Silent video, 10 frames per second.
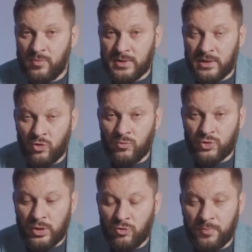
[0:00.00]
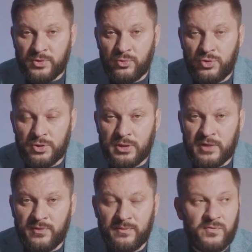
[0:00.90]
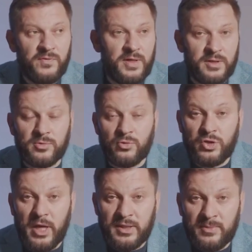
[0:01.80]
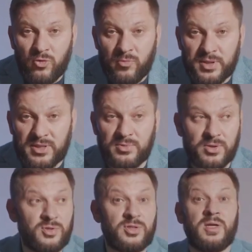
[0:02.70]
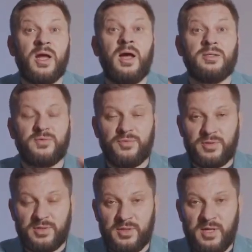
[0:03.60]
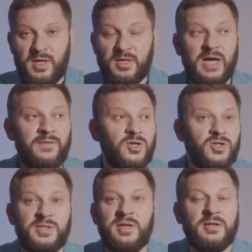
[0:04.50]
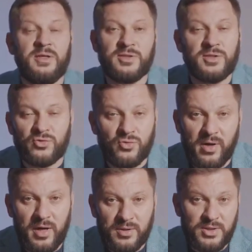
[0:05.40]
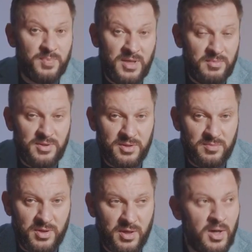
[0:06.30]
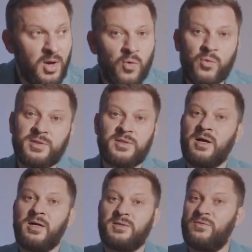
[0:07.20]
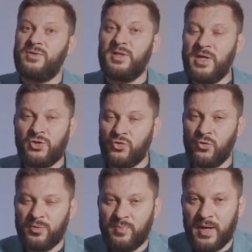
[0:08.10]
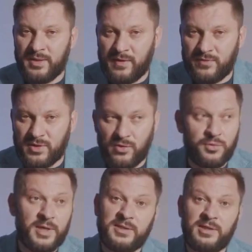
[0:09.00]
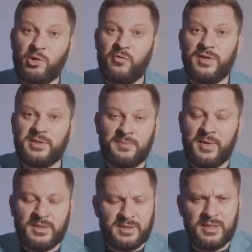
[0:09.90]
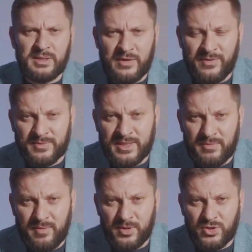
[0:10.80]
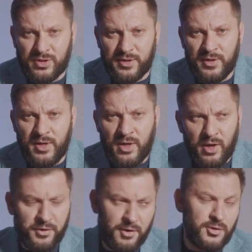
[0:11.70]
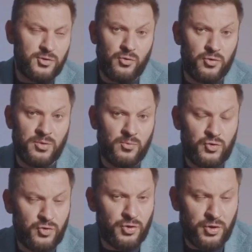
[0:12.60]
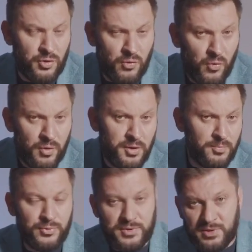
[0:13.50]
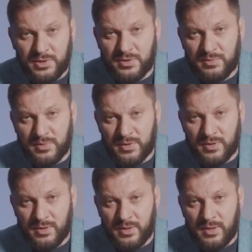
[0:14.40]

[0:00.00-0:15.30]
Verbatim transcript: думать о том, что оно постучится к вам в дверь случайным образом и скажет «Здравствуйте, я ваша зрелая сексуальность, примите меня». «Ой, здравствуйте, я счет банковский». «Ой, я здоровая самооценка к вам сама пришла». «А я достойный мужчина Григорий, пустите меня».